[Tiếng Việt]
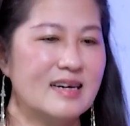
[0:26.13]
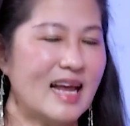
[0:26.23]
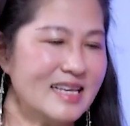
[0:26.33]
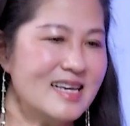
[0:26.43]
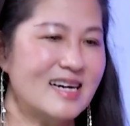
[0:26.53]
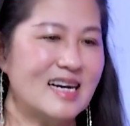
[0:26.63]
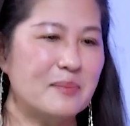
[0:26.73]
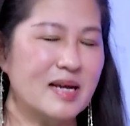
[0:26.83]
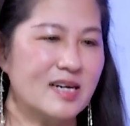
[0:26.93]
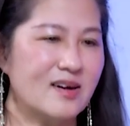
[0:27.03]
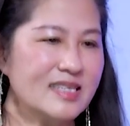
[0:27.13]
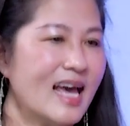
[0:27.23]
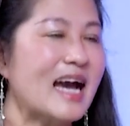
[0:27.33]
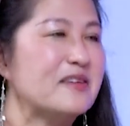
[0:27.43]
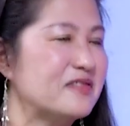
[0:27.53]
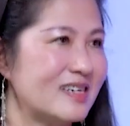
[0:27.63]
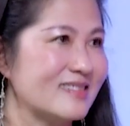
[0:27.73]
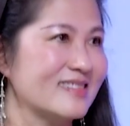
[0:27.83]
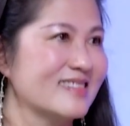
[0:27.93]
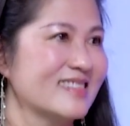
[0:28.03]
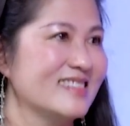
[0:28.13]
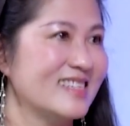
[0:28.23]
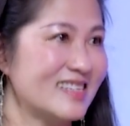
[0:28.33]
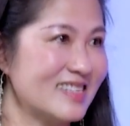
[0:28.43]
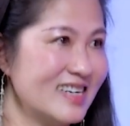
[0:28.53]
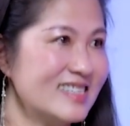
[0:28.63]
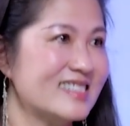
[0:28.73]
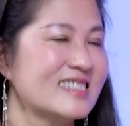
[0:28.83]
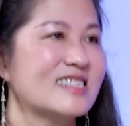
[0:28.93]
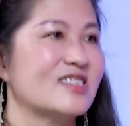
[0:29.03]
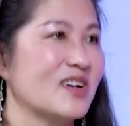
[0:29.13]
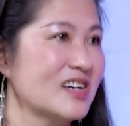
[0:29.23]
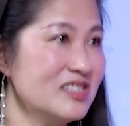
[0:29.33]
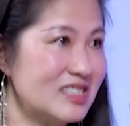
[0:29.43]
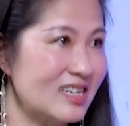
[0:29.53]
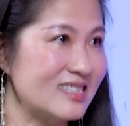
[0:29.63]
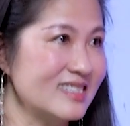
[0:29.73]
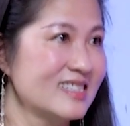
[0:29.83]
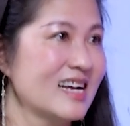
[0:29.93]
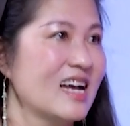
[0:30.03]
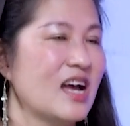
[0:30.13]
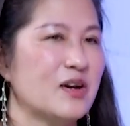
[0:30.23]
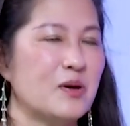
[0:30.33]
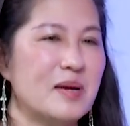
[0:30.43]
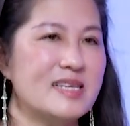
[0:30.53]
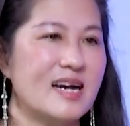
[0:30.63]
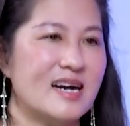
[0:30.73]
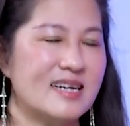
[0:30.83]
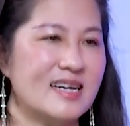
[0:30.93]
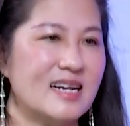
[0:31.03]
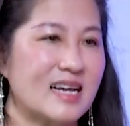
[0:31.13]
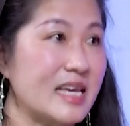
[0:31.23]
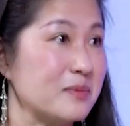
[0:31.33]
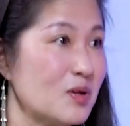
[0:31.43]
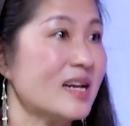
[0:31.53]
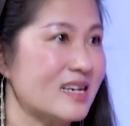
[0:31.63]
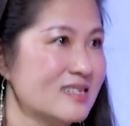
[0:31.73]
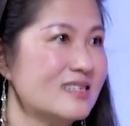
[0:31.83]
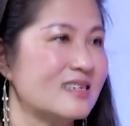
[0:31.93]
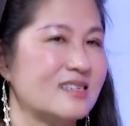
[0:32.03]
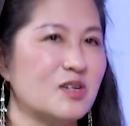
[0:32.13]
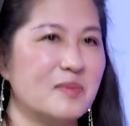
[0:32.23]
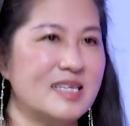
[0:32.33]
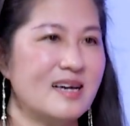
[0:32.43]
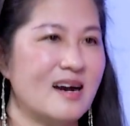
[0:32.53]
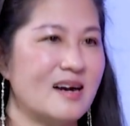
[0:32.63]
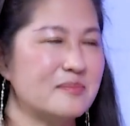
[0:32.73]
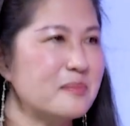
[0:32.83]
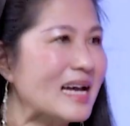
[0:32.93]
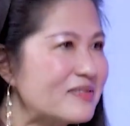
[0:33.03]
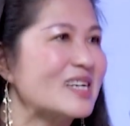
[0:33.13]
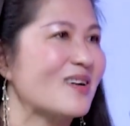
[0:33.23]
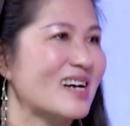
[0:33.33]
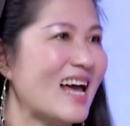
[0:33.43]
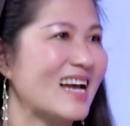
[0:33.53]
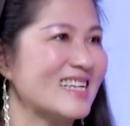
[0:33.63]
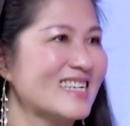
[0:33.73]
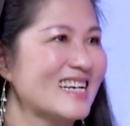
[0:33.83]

nãy giờ là mình nói tới hai phần: nhận thức rồi ứng xử, rồi bây giờ đó là kiểm soát để ứng xử, rồi bây giờ ba phần còn lại